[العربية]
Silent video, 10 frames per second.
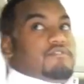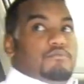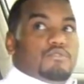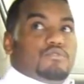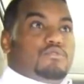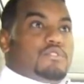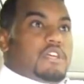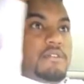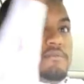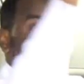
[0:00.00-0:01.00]

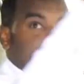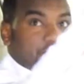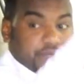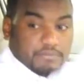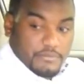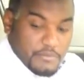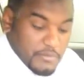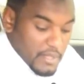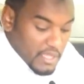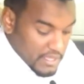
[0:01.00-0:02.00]
موجودة
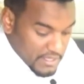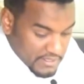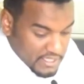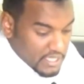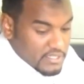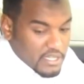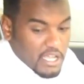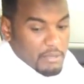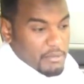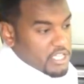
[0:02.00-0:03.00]
سيارة
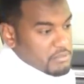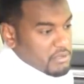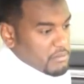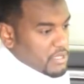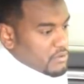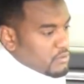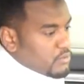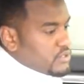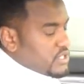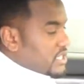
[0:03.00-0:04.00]
صراحة من أجمل ما
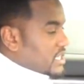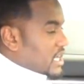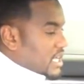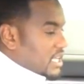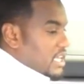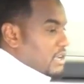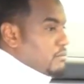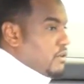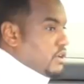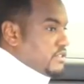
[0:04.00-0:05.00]
يكون جلد داخلي
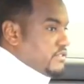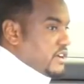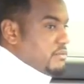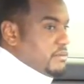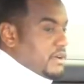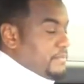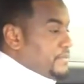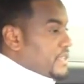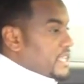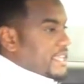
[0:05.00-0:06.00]
المواد فخمة
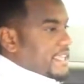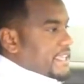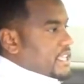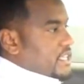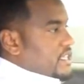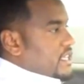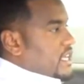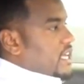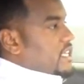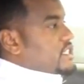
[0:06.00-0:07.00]

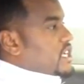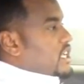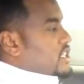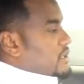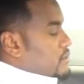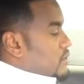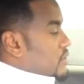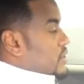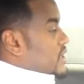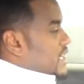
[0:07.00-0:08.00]
شكل
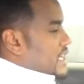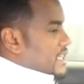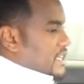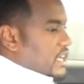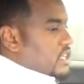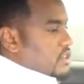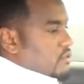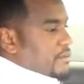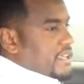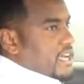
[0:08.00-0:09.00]
الطبلون اتغير
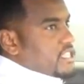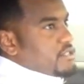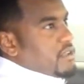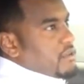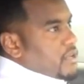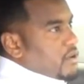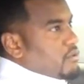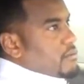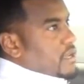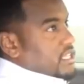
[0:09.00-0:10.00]
وبقى اجمل من
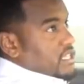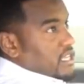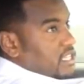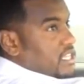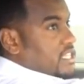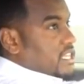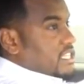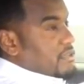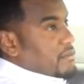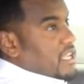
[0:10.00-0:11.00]
اول بكثير عندنا
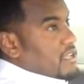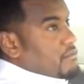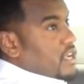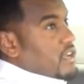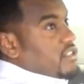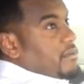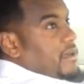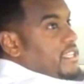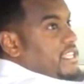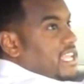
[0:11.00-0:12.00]
تعتيم على المرايه
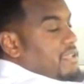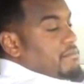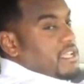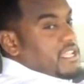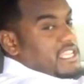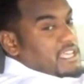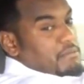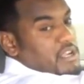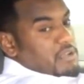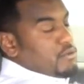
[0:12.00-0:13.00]
وطبعا اتكلمنا عن
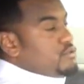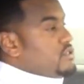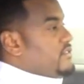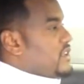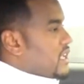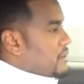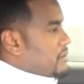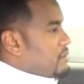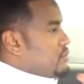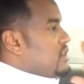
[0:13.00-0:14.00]
الكاميرا اللي موجوده في
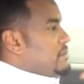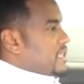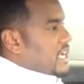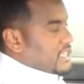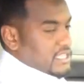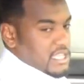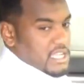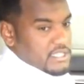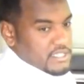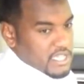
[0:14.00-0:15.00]
الامام وهي بتحدد
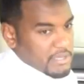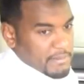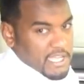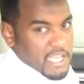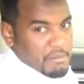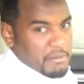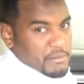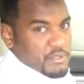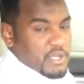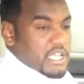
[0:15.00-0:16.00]
الاجسام اللي امامه
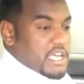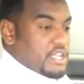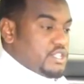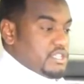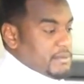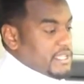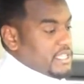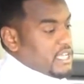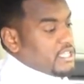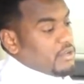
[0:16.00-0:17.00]
سواء كانت
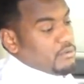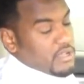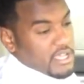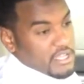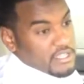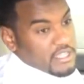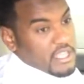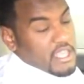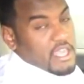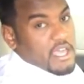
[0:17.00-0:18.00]
جمادات او كانت
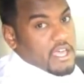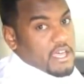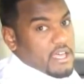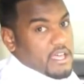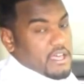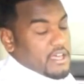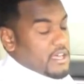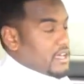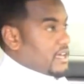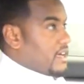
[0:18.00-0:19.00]

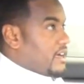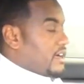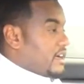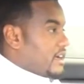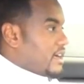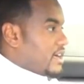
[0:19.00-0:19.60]
آه،